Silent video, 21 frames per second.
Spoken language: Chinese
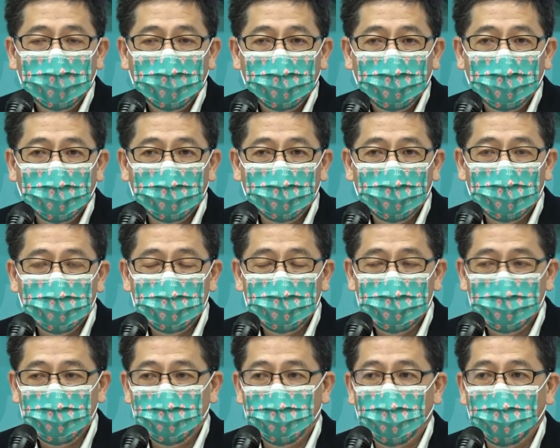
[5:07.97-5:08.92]
我们的
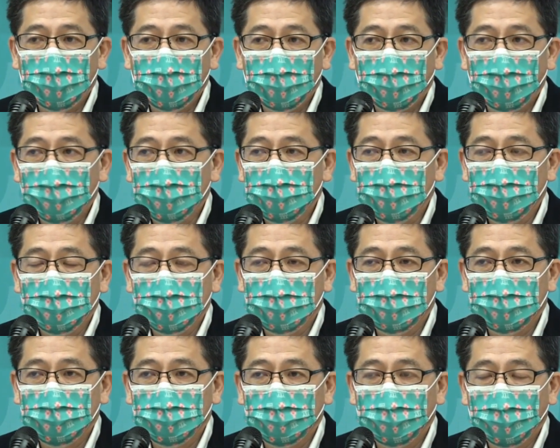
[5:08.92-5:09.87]
资源有没有错
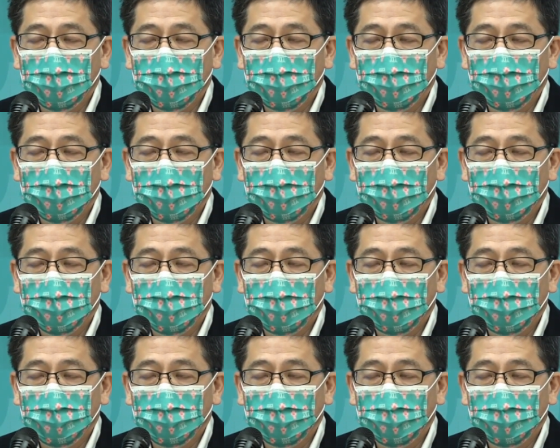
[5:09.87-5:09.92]
置？